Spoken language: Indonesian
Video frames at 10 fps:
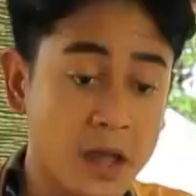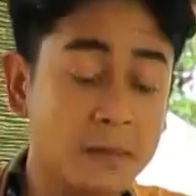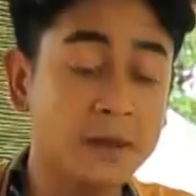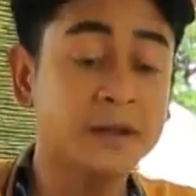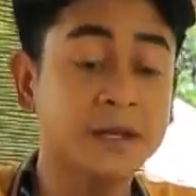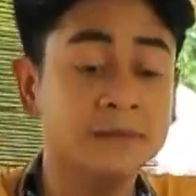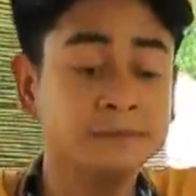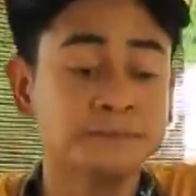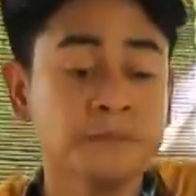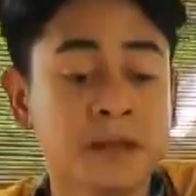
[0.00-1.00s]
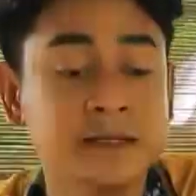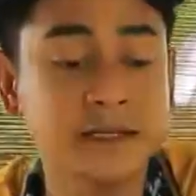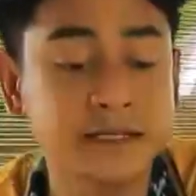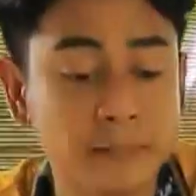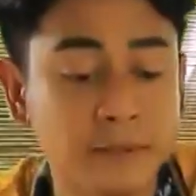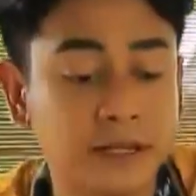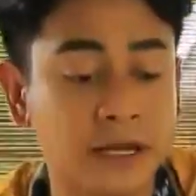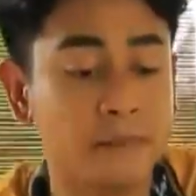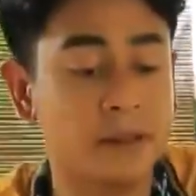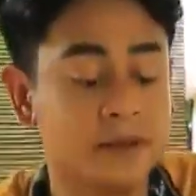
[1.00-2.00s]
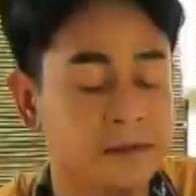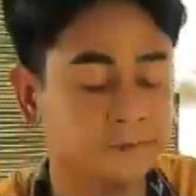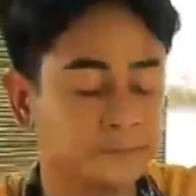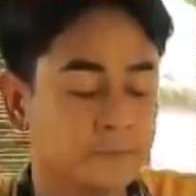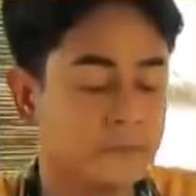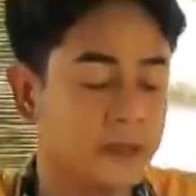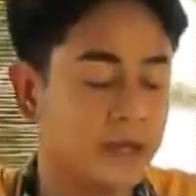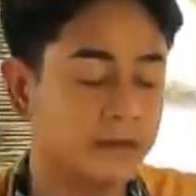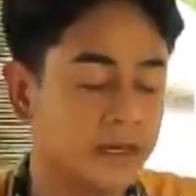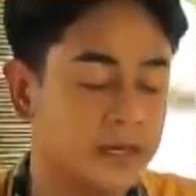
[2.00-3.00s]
Apalagi ini kan si sambal tanama ini yang